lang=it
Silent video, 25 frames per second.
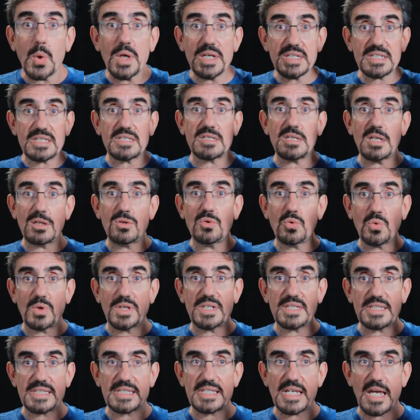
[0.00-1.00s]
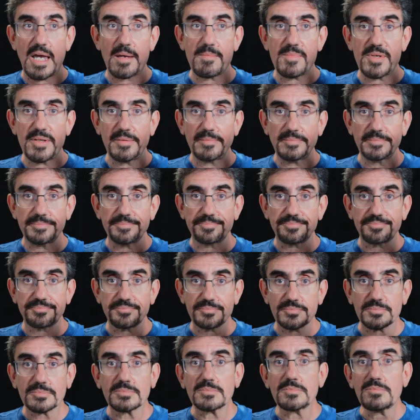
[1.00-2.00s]
questi due insiemi,
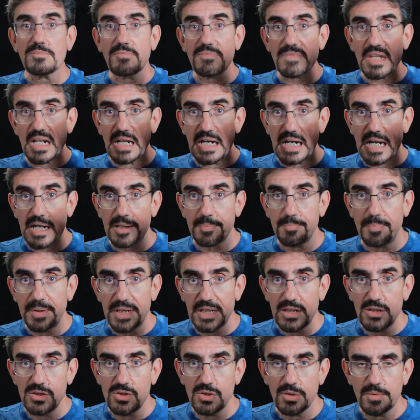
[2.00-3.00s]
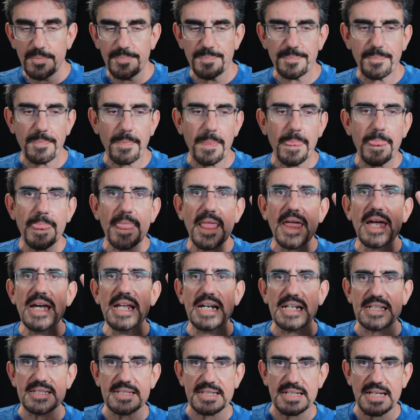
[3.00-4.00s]
l'arpeggio è
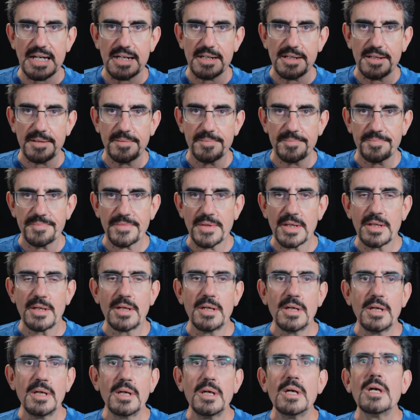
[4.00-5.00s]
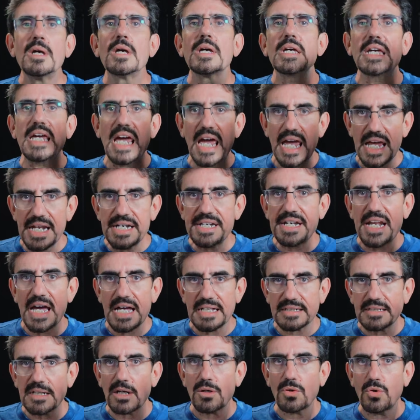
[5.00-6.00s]
la scala, che è
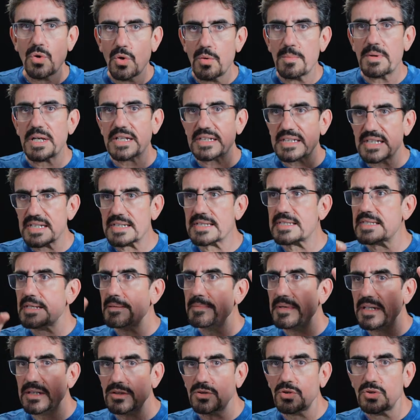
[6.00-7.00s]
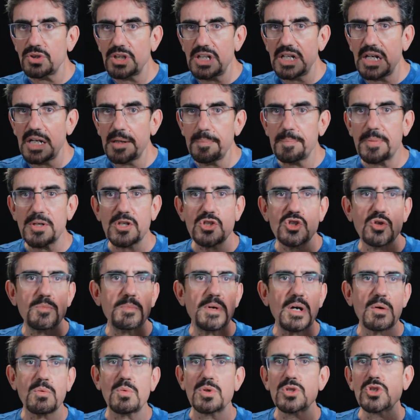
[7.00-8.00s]
nata come addensamento dell'arpeggio,
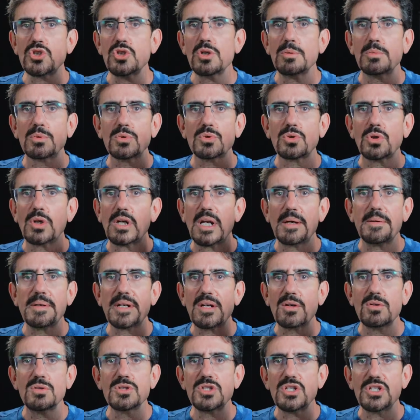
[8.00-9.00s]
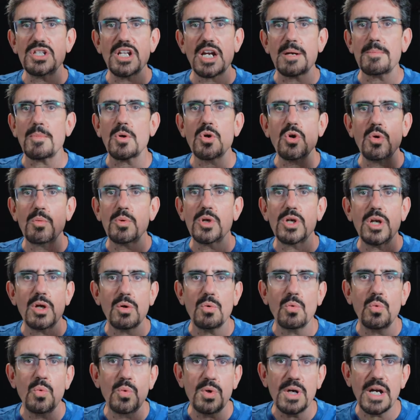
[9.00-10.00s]
ma a questo punto la riconsideriamo
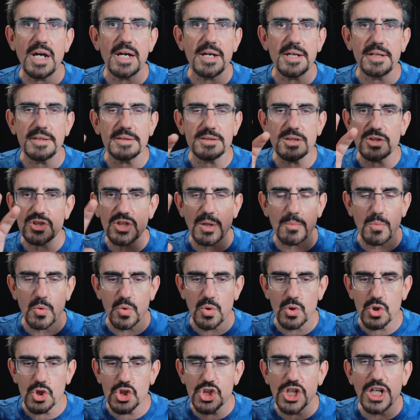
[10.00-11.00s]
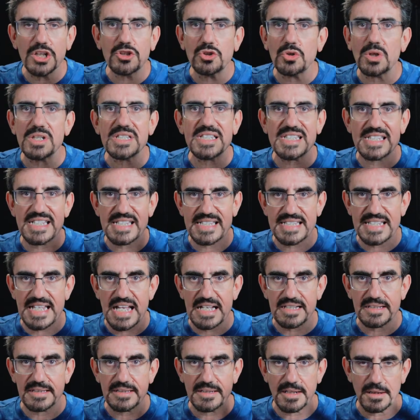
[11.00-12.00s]
come una, diciamo, un oggetto a sé
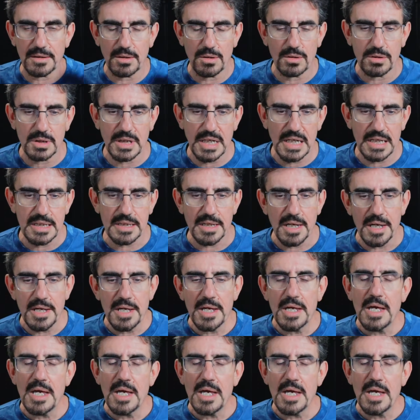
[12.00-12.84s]
stante. Okay?